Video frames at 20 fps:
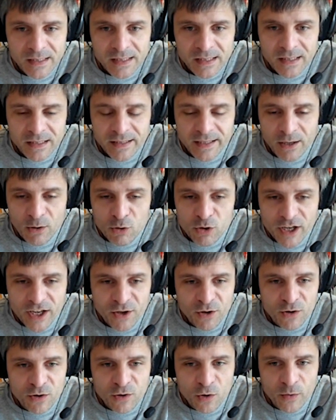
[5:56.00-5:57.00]
de los
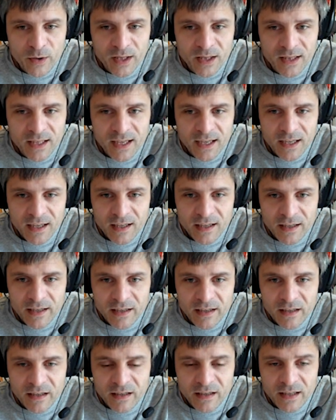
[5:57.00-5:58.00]
años 90
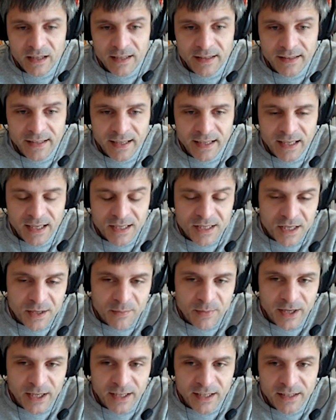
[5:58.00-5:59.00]
en, en talla así
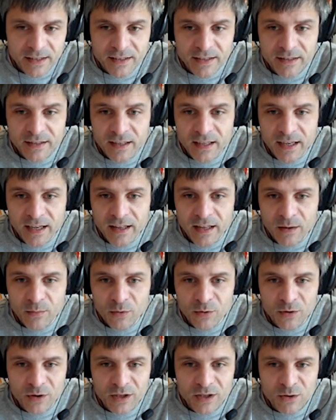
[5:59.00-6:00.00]
para gente delgada,
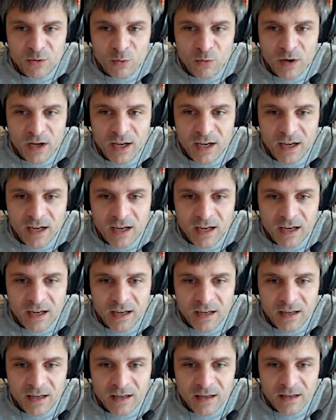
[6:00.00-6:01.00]
porque es
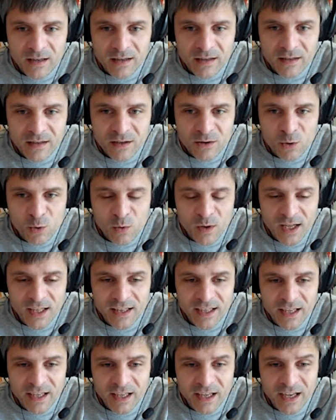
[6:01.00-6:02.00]
una. Es una
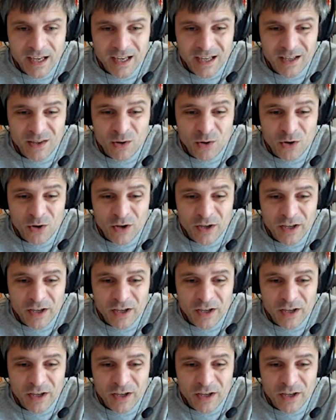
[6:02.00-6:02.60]
talla que yo creo que